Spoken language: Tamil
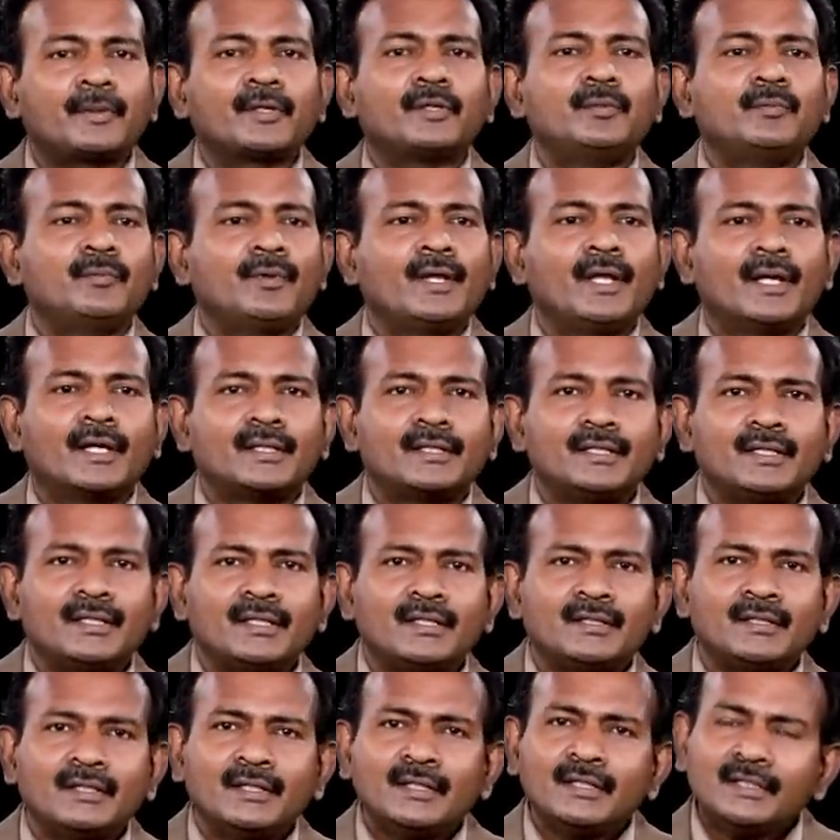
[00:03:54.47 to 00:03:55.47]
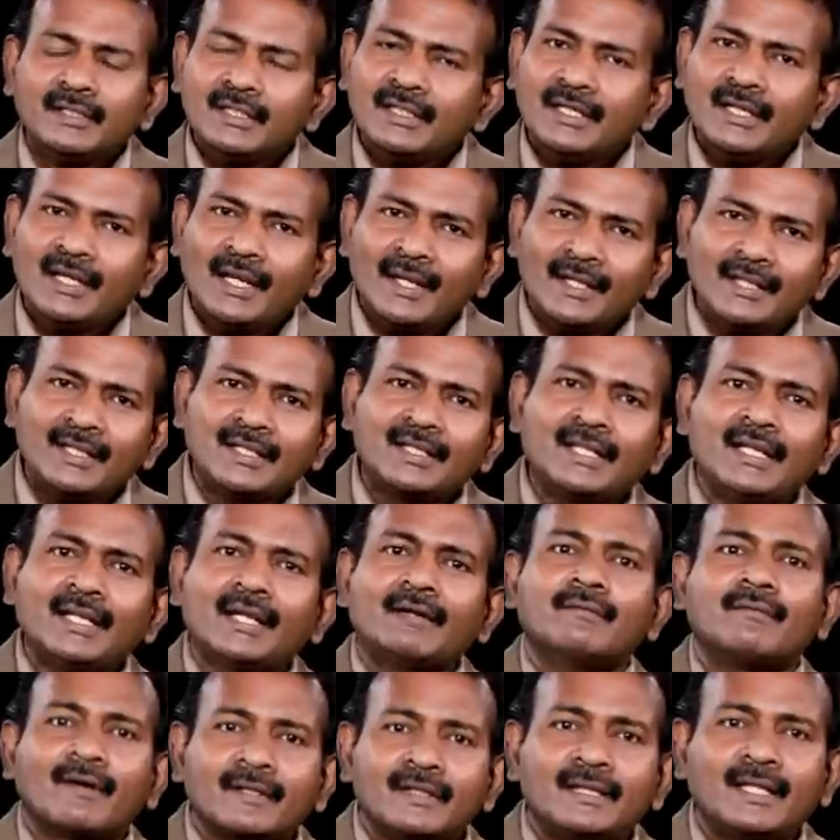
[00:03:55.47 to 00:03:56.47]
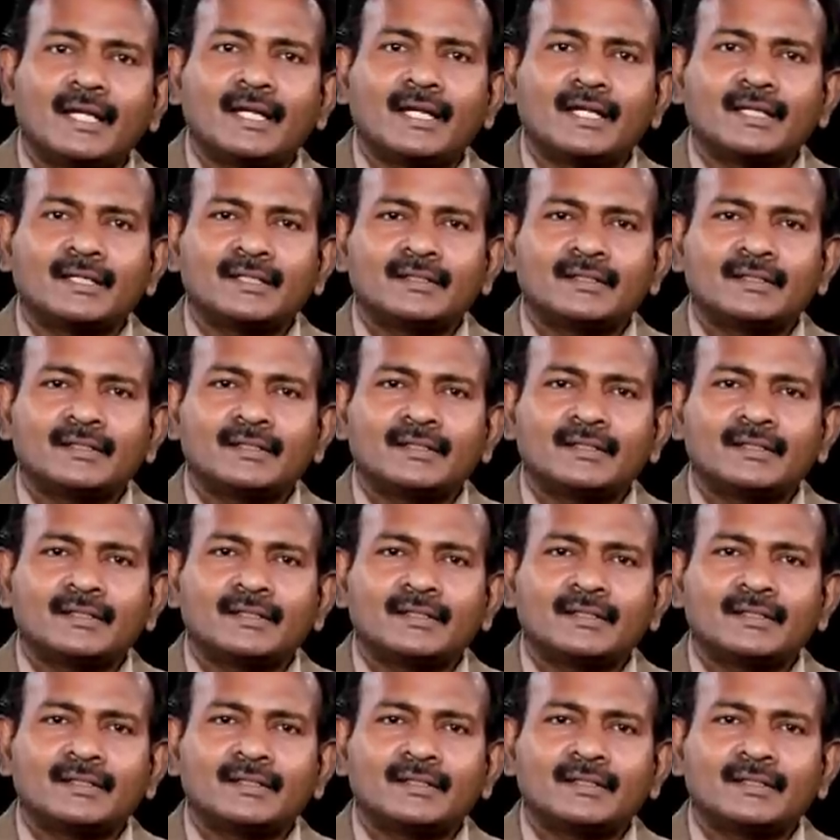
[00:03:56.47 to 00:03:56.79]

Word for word: பண்ண முடியாது நீ எதுக்கு இங்கே வந்த